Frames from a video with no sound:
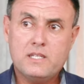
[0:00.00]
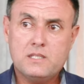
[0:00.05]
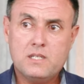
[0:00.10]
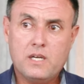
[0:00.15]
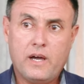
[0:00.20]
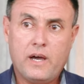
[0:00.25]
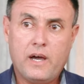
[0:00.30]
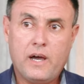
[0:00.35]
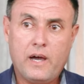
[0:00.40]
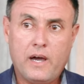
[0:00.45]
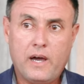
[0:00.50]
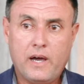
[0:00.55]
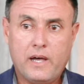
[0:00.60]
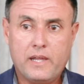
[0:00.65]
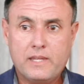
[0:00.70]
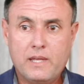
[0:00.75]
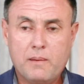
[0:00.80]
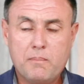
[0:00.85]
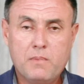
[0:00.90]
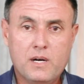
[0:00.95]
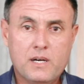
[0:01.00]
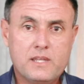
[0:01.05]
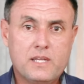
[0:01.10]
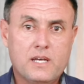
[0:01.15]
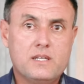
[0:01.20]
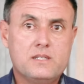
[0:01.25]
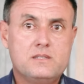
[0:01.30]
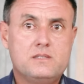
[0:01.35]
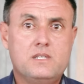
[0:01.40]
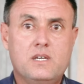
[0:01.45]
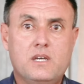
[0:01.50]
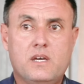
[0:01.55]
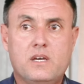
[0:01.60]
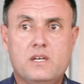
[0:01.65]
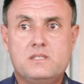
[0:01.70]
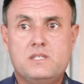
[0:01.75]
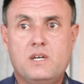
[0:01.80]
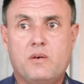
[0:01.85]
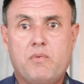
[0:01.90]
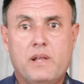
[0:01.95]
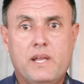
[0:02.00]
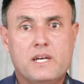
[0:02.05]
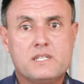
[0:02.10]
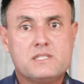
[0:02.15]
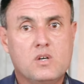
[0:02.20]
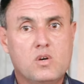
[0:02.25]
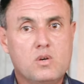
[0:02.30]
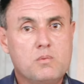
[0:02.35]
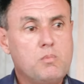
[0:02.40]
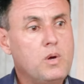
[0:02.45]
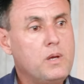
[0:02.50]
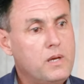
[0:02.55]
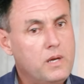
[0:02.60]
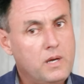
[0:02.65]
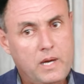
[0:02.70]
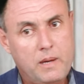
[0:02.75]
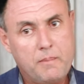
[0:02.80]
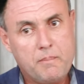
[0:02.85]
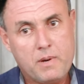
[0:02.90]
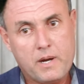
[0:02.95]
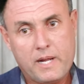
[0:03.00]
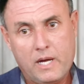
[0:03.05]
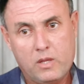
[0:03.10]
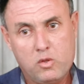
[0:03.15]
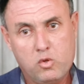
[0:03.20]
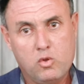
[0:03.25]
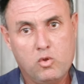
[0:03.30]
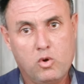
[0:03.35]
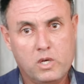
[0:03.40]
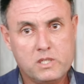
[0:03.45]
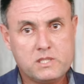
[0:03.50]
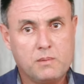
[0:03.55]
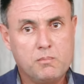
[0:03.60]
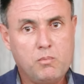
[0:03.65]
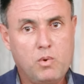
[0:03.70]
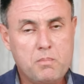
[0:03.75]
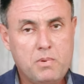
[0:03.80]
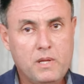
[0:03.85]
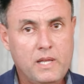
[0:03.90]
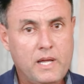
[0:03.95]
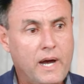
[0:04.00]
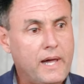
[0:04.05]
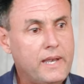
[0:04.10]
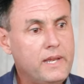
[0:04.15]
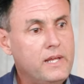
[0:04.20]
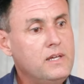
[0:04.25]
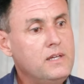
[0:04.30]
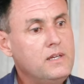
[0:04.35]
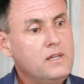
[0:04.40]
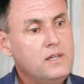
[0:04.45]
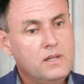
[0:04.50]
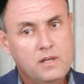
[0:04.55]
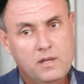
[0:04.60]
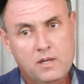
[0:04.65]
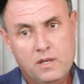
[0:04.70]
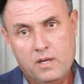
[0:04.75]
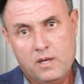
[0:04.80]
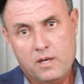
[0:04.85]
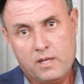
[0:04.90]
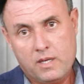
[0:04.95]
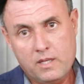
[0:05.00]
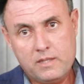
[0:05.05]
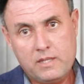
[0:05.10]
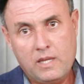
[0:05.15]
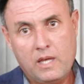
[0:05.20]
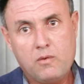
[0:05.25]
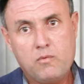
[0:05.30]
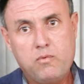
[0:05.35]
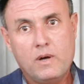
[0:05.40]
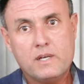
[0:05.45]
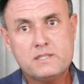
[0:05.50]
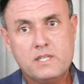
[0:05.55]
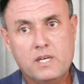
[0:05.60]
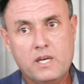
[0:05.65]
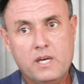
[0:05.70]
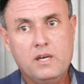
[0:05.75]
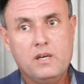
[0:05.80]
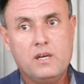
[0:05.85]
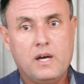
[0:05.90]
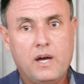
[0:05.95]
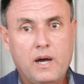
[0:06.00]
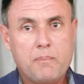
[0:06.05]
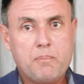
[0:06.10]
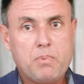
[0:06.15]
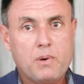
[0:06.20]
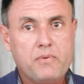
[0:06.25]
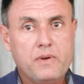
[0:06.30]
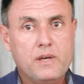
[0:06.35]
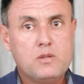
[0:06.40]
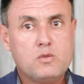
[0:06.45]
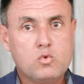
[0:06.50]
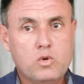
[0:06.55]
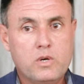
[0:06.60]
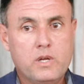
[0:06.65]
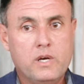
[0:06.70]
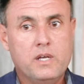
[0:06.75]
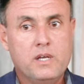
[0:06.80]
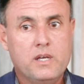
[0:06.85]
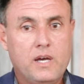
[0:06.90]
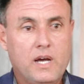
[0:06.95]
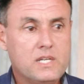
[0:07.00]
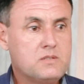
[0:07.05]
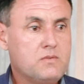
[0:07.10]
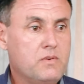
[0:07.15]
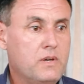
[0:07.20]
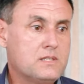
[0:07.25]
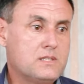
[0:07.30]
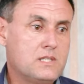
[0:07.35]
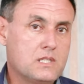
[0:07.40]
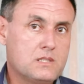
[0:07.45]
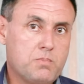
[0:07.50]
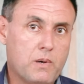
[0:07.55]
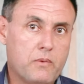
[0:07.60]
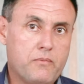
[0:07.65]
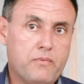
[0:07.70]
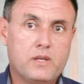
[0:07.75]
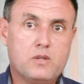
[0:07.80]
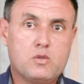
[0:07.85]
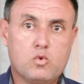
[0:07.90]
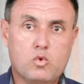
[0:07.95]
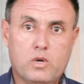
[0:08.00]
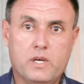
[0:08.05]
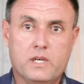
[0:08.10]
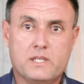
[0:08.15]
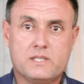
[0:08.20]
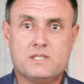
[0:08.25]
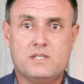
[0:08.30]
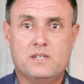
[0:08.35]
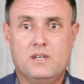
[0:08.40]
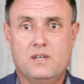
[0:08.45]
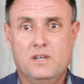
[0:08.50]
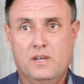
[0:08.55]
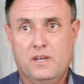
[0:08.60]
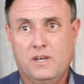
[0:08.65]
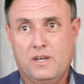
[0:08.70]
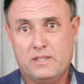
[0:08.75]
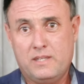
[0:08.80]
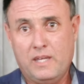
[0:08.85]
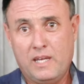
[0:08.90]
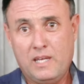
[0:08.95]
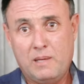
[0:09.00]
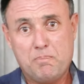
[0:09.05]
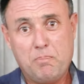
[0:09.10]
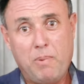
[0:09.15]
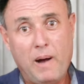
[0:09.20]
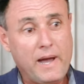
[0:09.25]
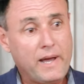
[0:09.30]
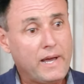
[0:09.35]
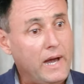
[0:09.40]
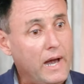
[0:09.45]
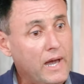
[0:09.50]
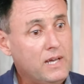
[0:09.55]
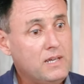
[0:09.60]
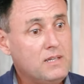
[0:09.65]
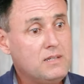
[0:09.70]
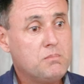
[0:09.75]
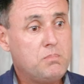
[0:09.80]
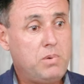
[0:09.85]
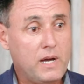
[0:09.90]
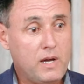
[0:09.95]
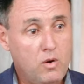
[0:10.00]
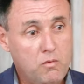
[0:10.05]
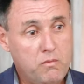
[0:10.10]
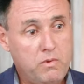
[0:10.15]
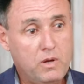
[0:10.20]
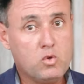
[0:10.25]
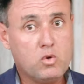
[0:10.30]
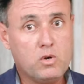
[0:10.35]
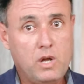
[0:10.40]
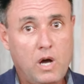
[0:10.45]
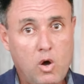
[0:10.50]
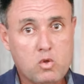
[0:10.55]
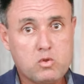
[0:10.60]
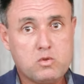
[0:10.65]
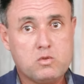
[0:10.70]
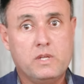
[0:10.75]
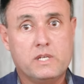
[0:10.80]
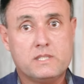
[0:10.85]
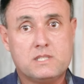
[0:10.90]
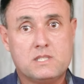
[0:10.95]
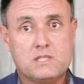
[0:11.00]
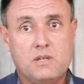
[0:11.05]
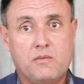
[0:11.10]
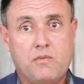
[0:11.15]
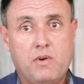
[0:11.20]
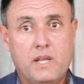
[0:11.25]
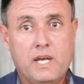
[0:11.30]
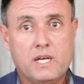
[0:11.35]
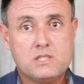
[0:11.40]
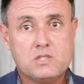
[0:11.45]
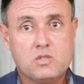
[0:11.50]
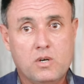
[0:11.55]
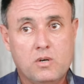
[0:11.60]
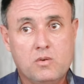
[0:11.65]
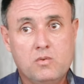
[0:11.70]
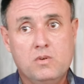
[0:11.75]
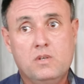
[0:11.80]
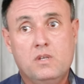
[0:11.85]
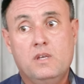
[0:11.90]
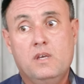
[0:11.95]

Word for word: a, a demanda de, de avaliação é, mercadológica imobiliária que tem que fazer a prefeitura. Às vezes as prefeituras tem que pagar, pagar um valor alto dessas avaliações